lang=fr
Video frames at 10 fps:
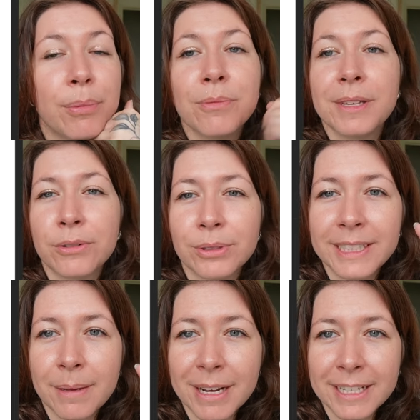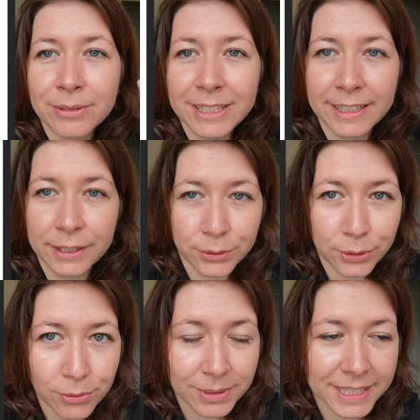premier croquis à ma cliente qui était
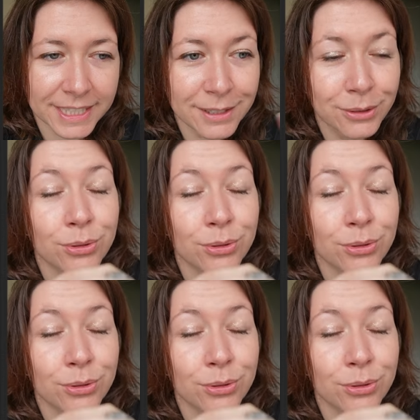celui-ci,